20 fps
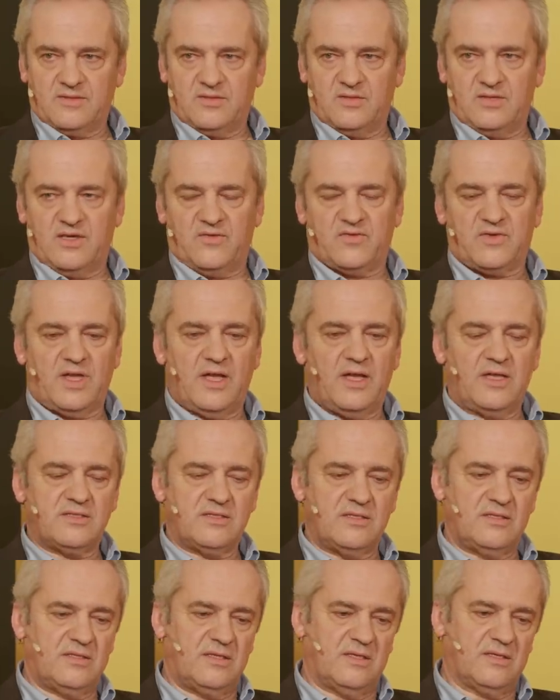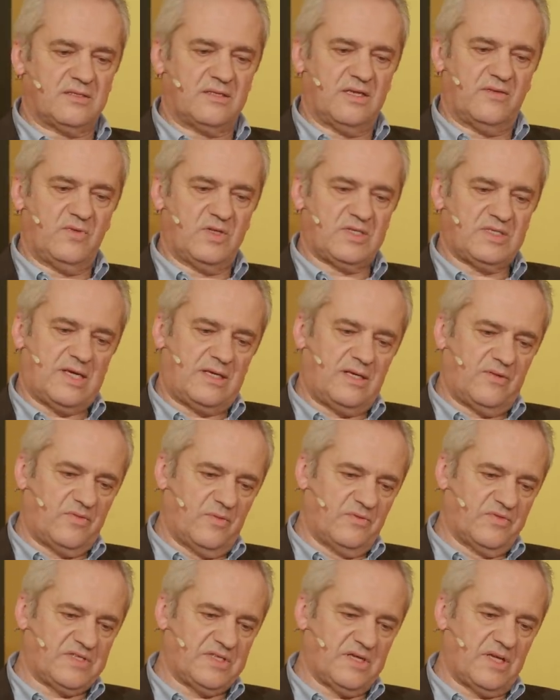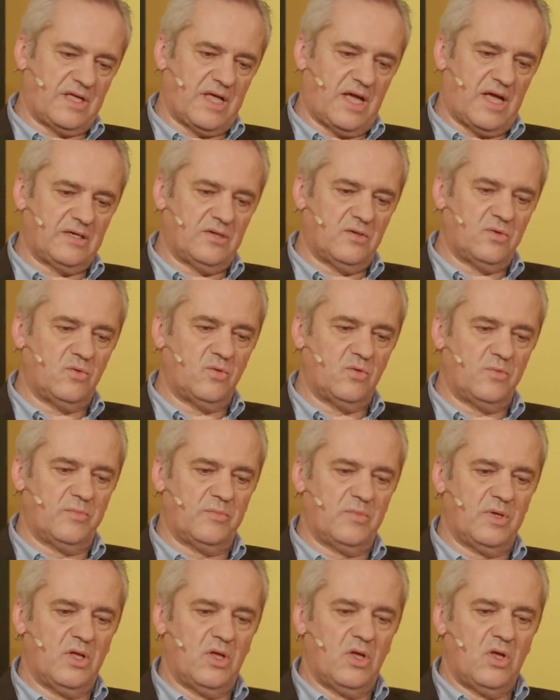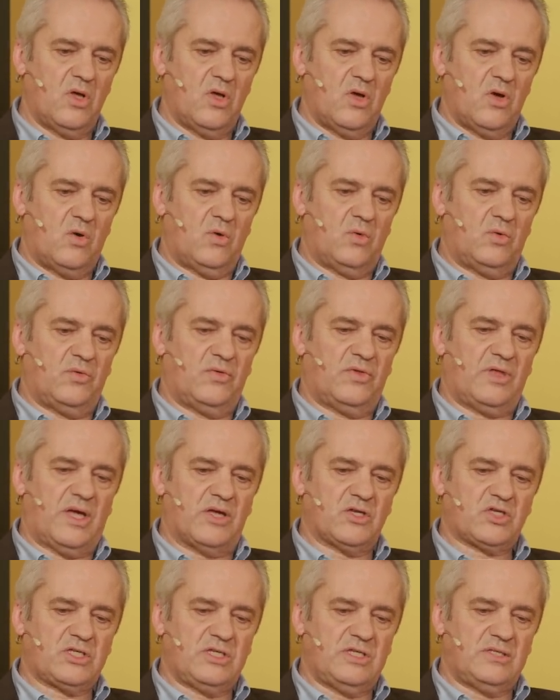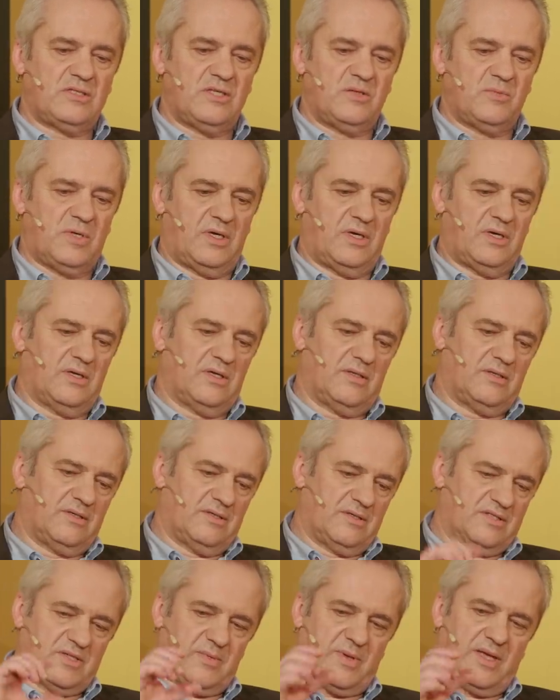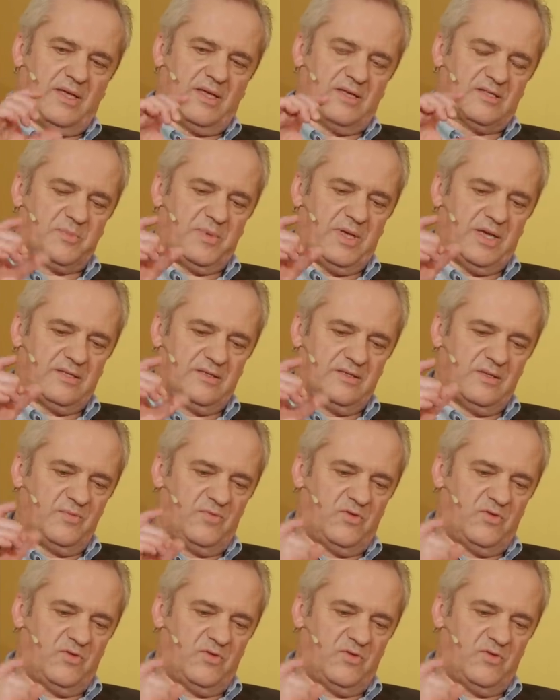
Und der Freiheitsindex, der wird seit den 50er Jahren erhoben und da steht immer zwei Aspekte im